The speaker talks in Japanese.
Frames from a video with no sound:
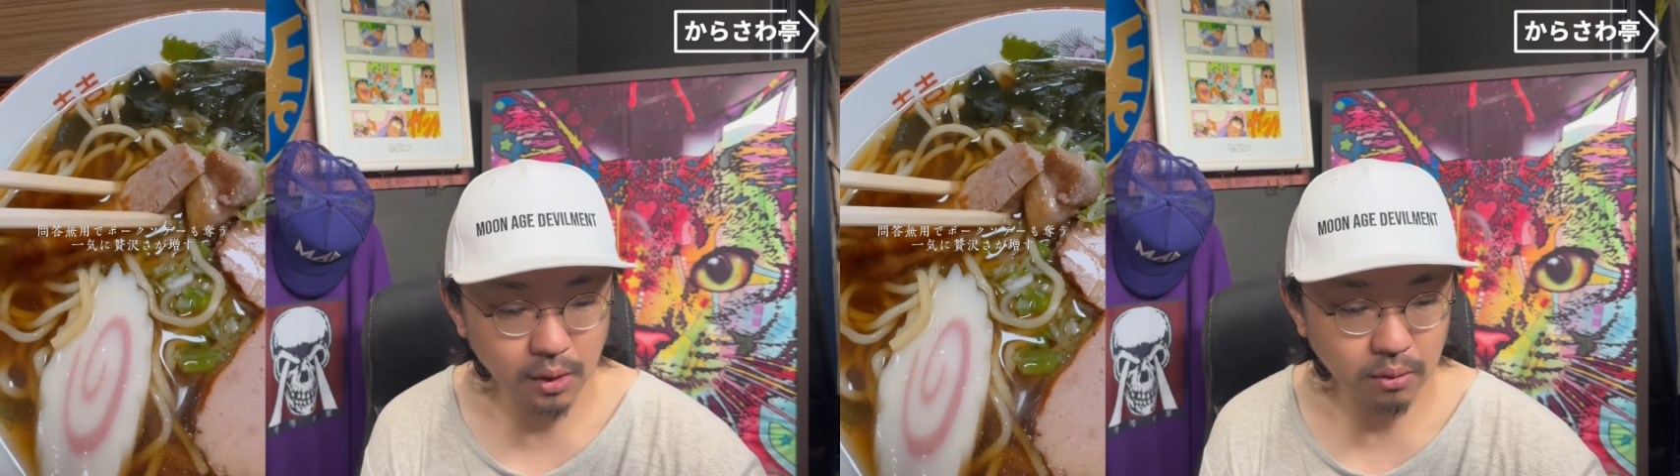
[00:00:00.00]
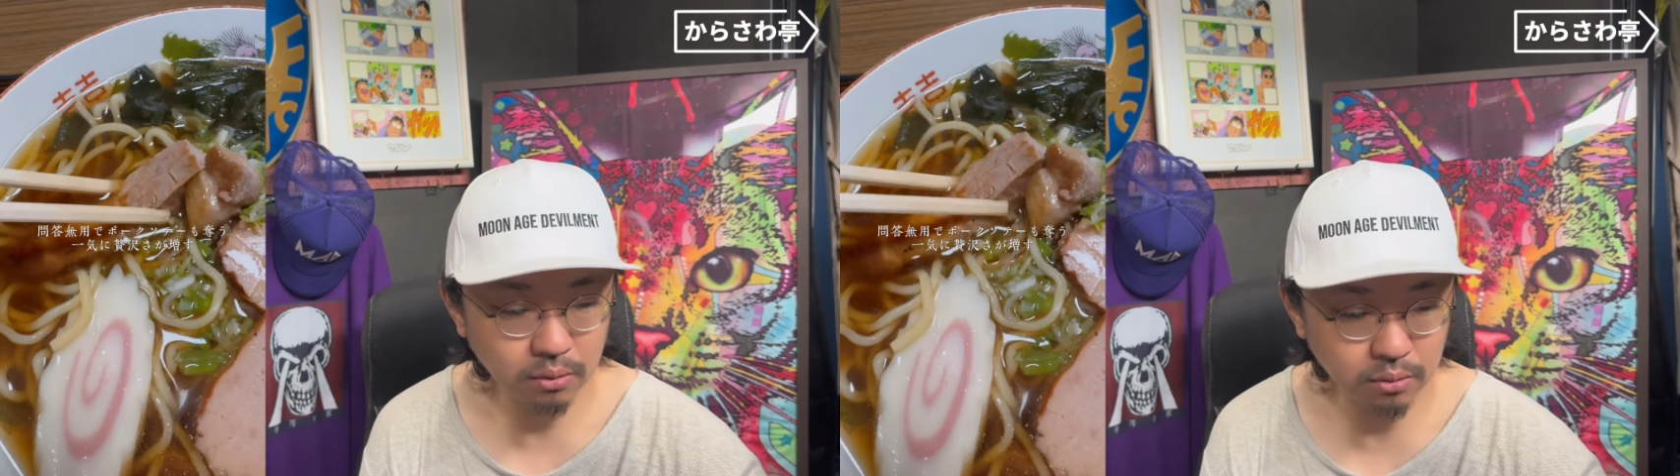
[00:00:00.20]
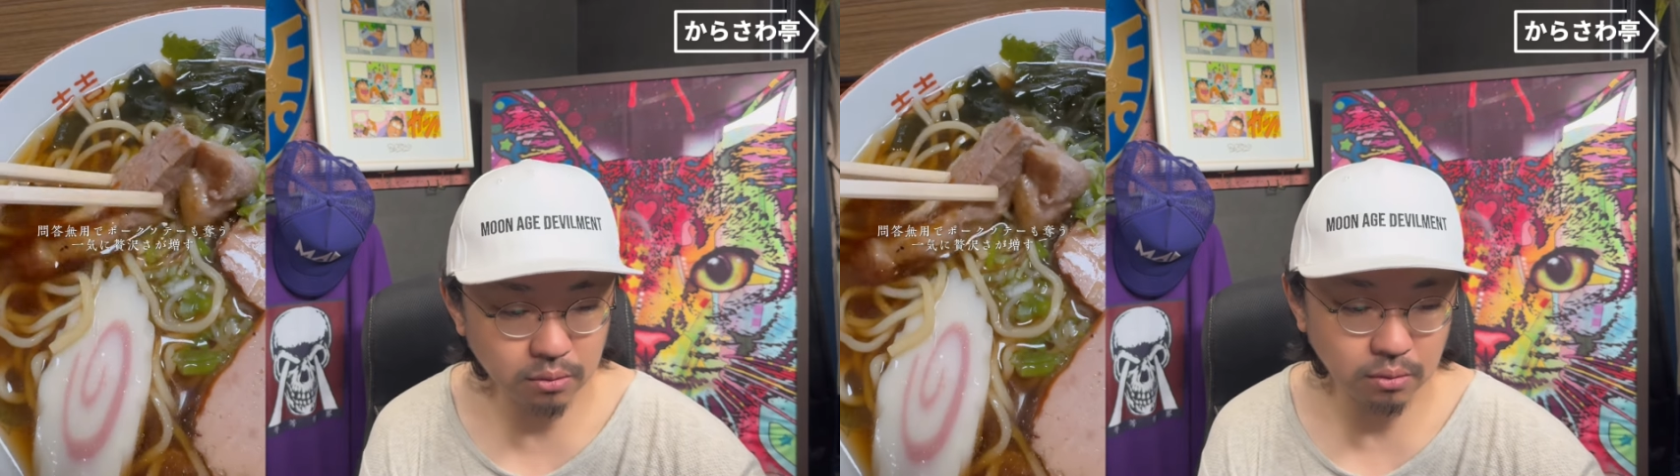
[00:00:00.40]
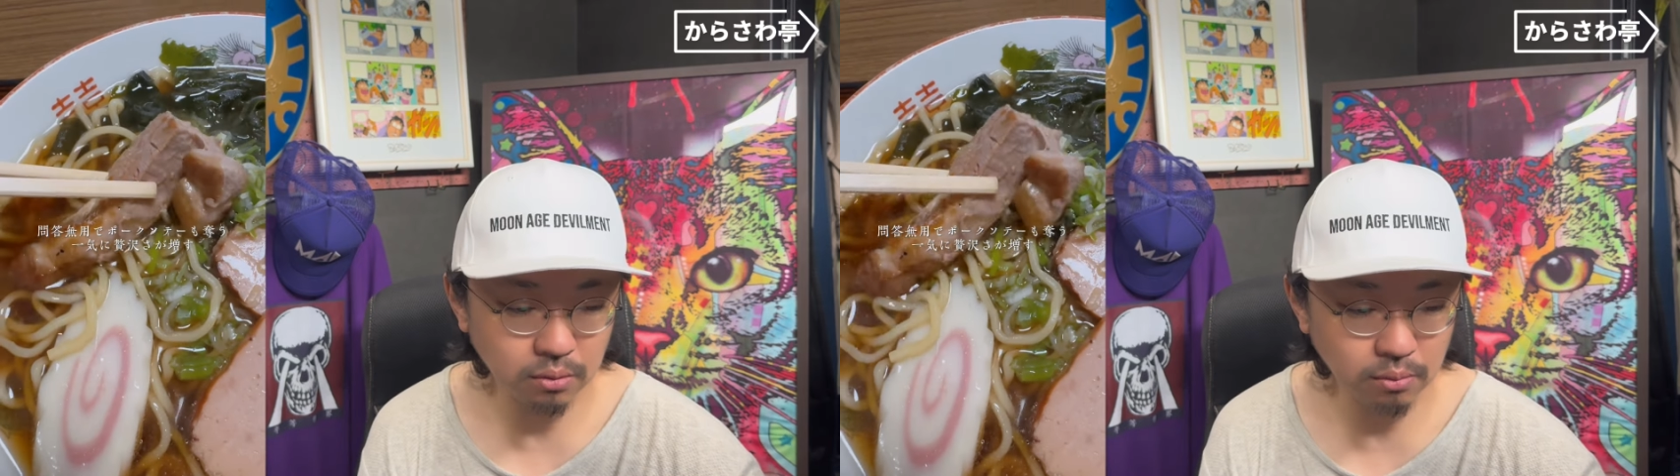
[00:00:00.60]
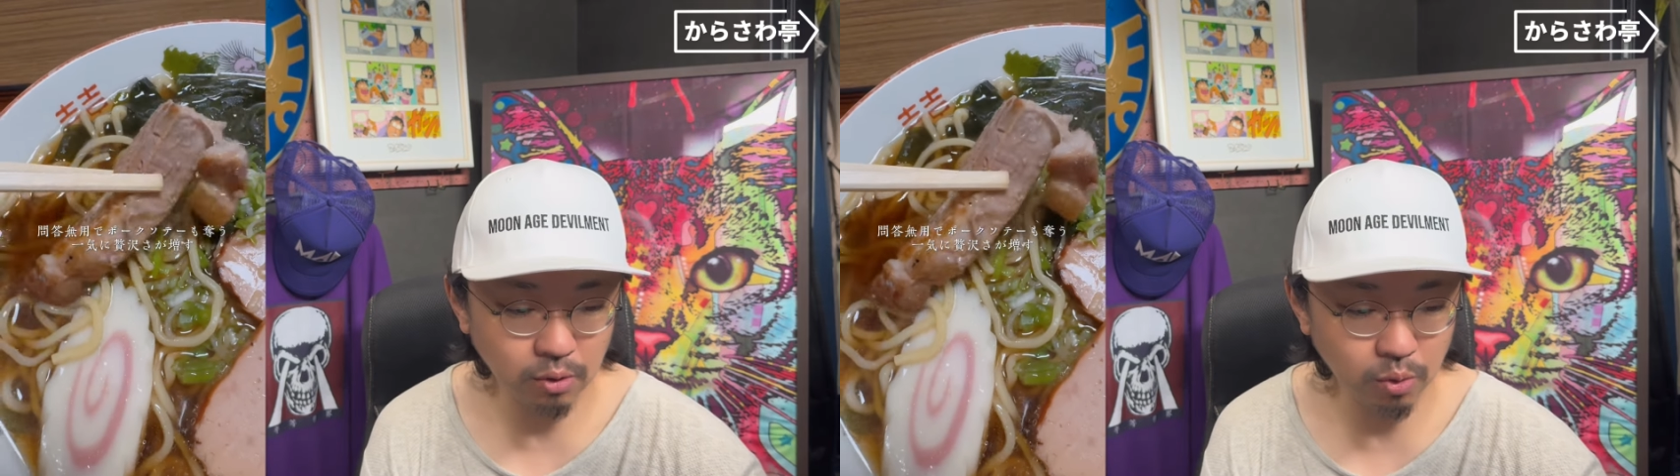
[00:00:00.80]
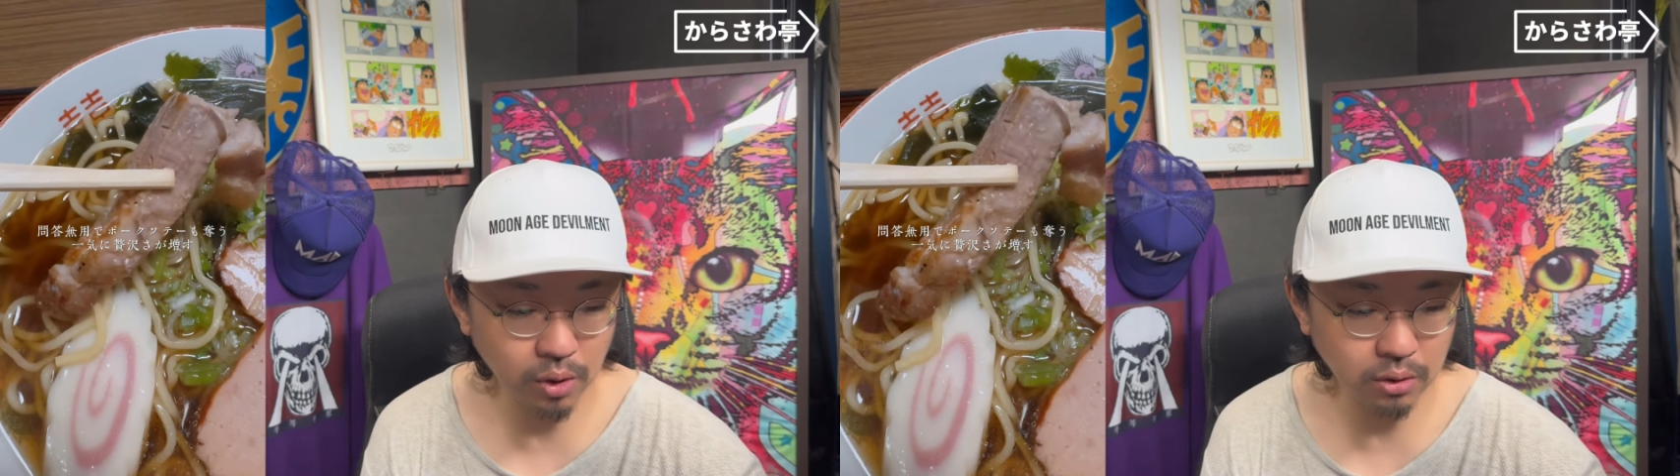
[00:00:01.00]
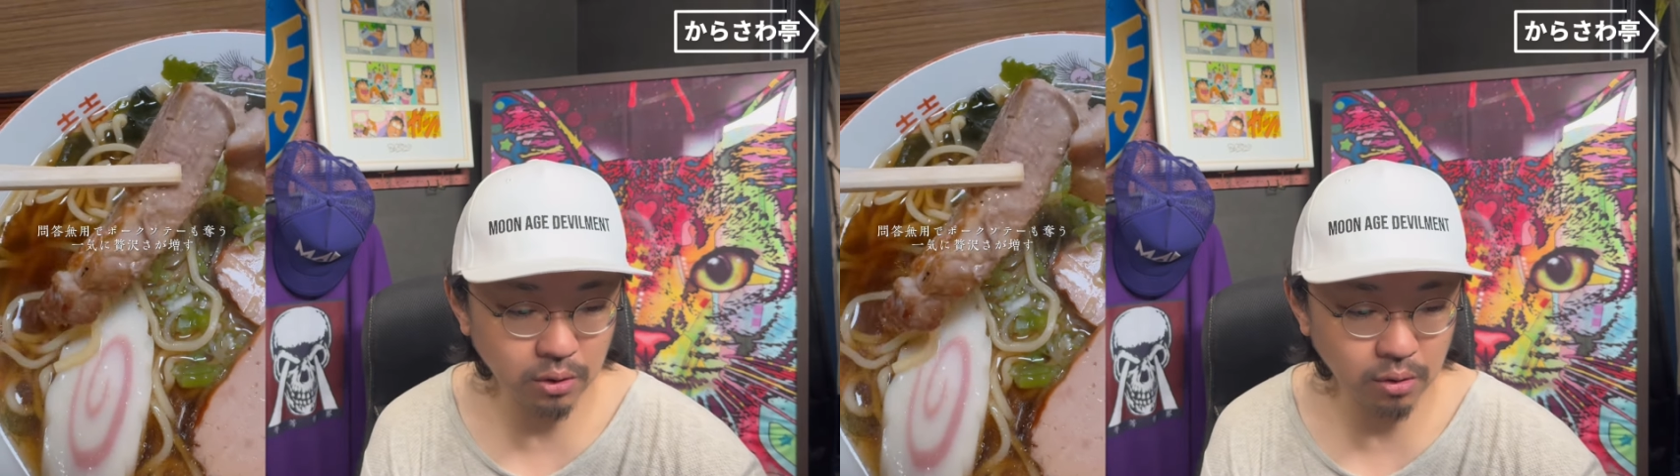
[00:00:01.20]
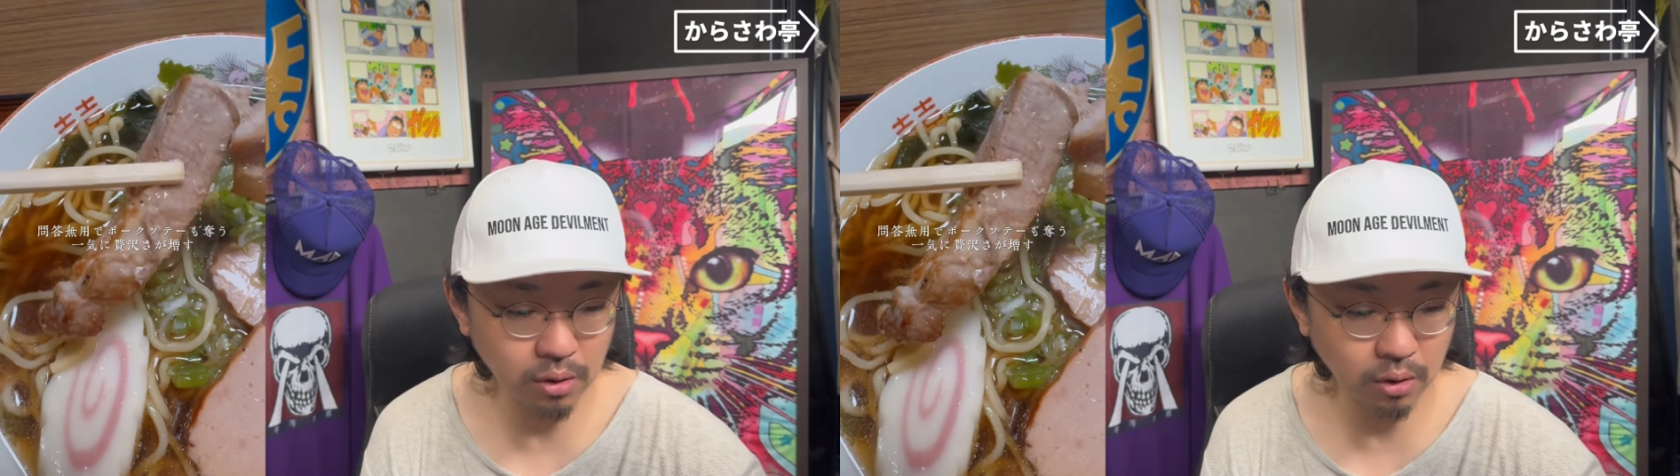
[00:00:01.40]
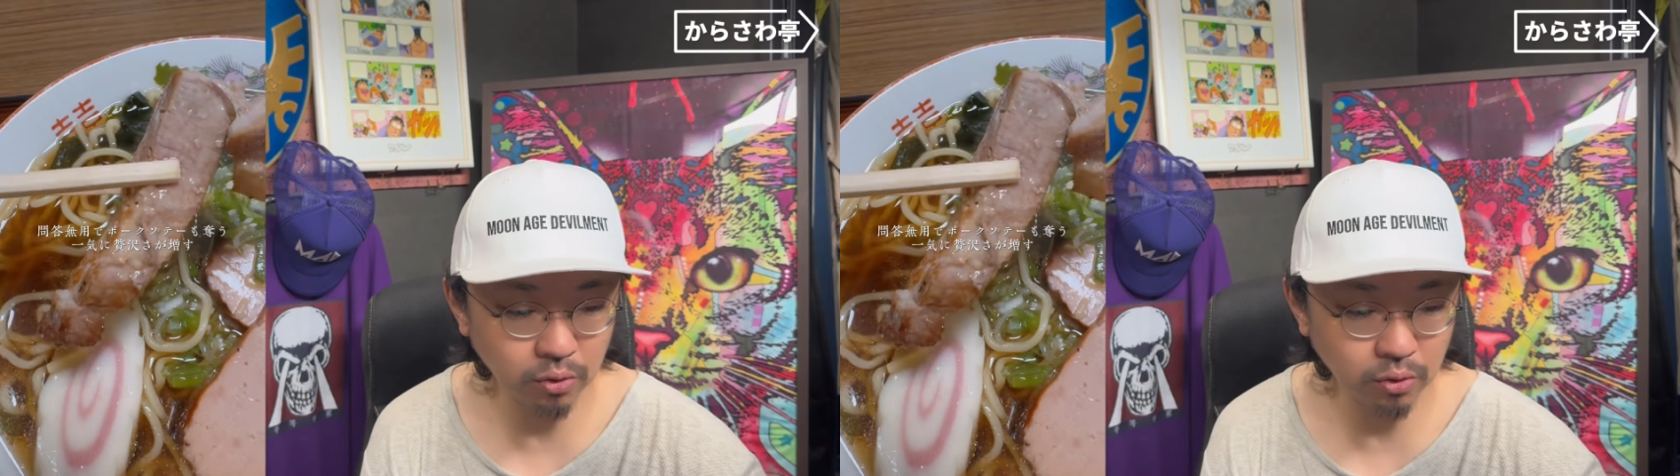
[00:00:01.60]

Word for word: うんまあ、他になんか